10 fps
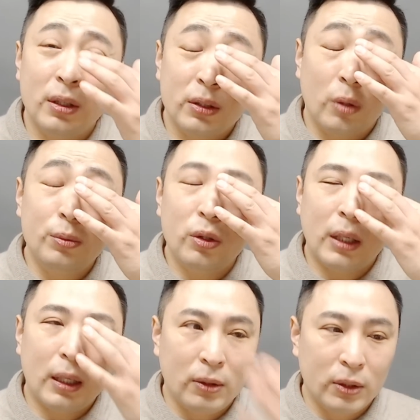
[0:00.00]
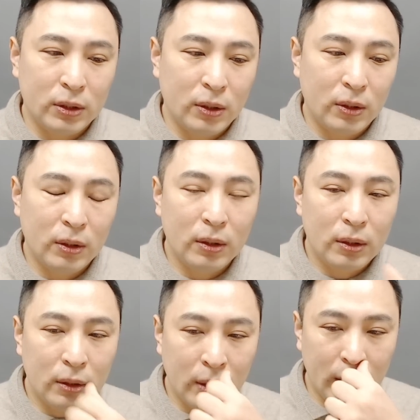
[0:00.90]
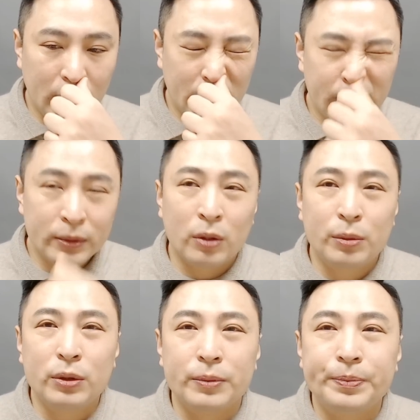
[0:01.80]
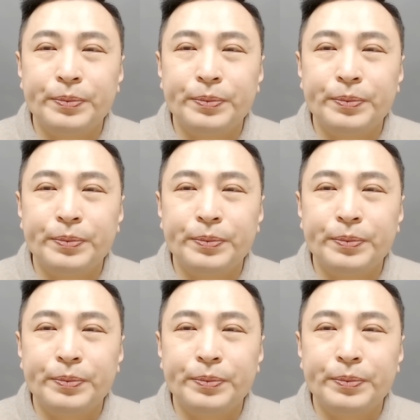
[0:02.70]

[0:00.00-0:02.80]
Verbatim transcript: 너무 허탈한 거죠. 예. 여러분